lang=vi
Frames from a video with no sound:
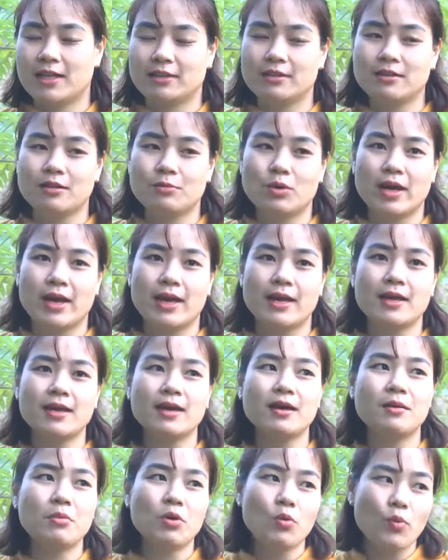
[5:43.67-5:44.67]
Từ một cái
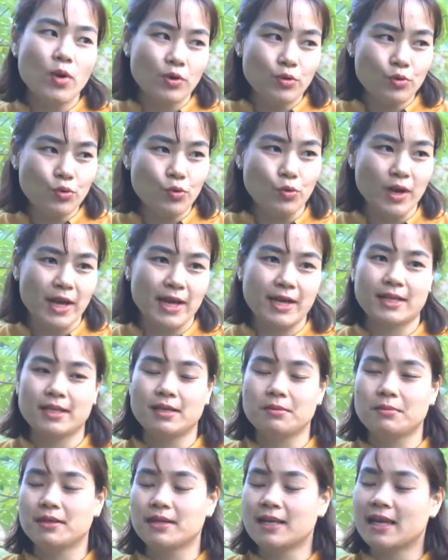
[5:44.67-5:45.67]
bông hoa đu đủ này thì
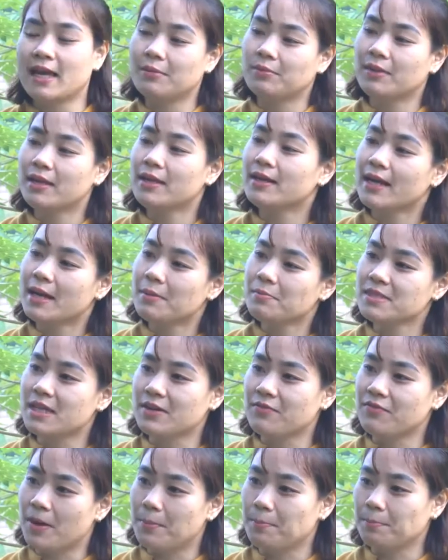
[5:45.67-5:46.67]
mình làm ra được 5 sản
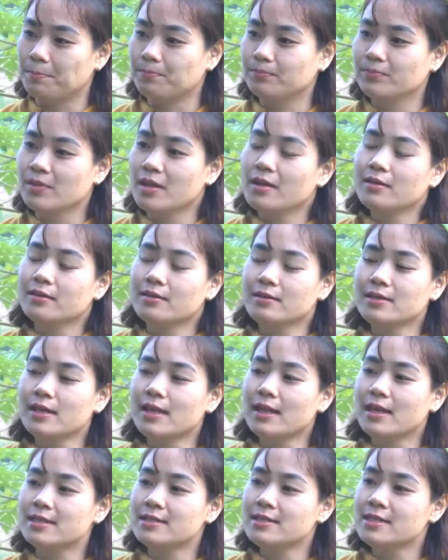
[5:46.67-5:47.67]
phẩm. Thứ nhất
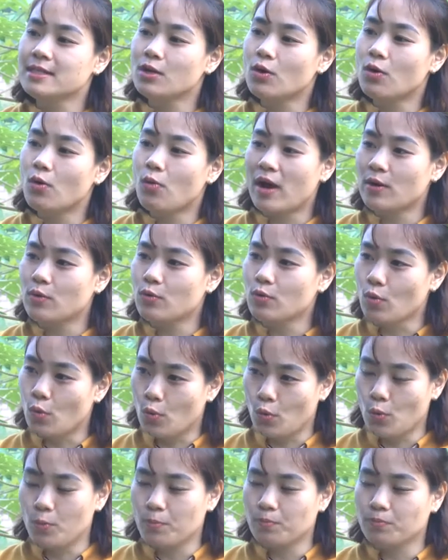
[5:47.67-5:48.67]
là siro hoa đu
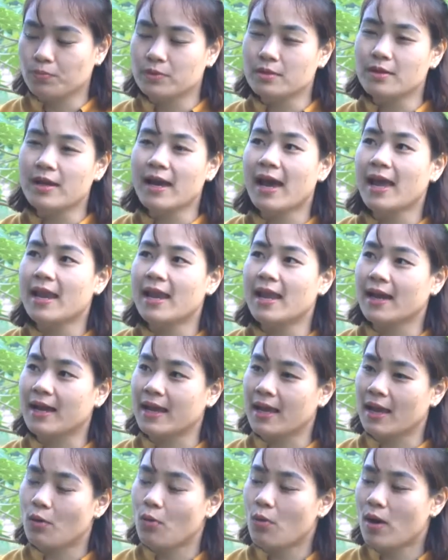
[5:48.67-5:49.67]
đủ, thứ hai là
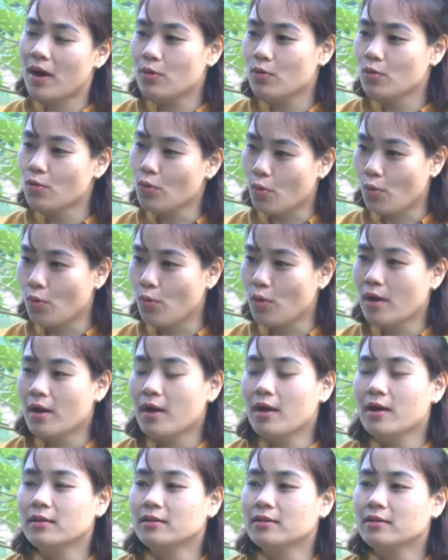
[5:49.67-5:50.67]
kẹo hoa đu đủ,
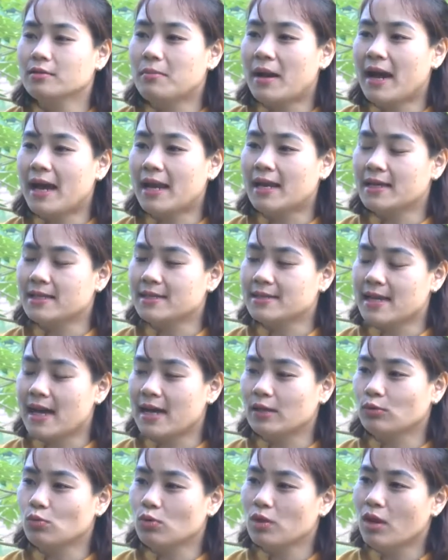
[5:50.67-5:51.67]
thứ ba là trà
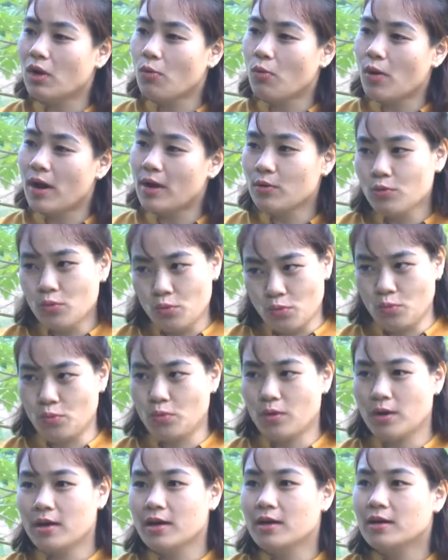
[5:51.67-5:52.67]
túi lọc hoa đu đủ,
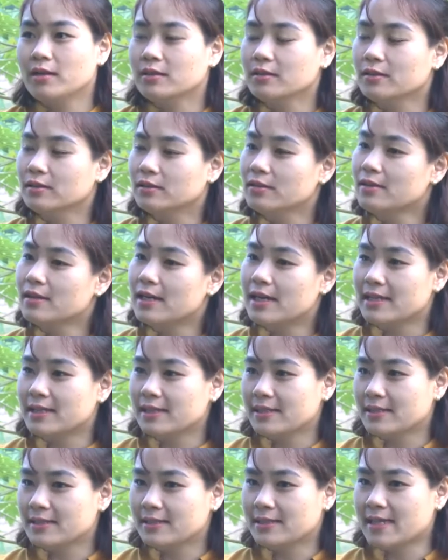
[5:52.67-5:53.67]
thứ tư là
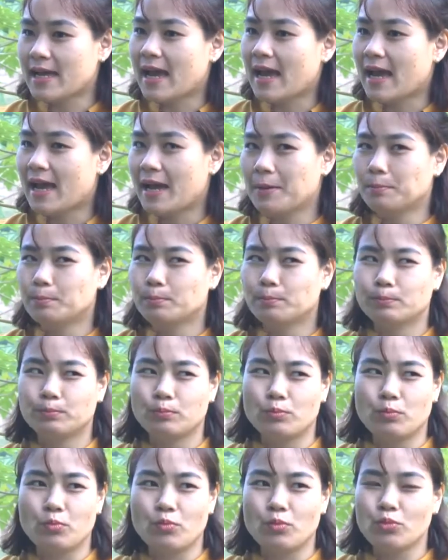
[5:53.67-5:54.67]
trà
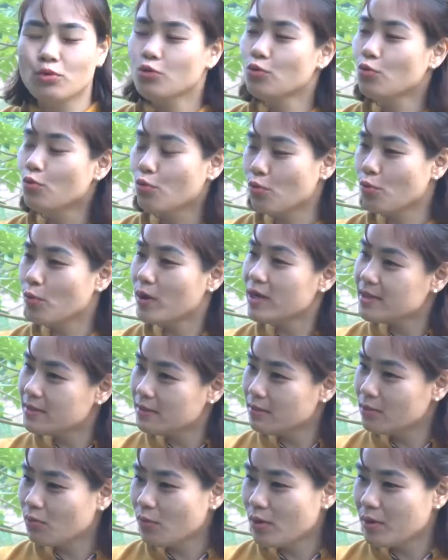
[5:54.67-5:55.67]
đu đủ
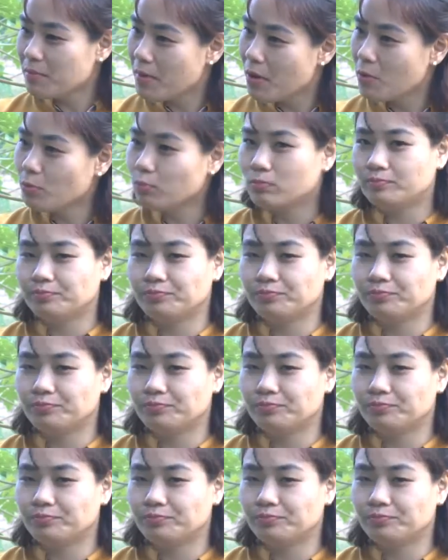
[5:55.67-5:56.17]
nguyên nguyên bông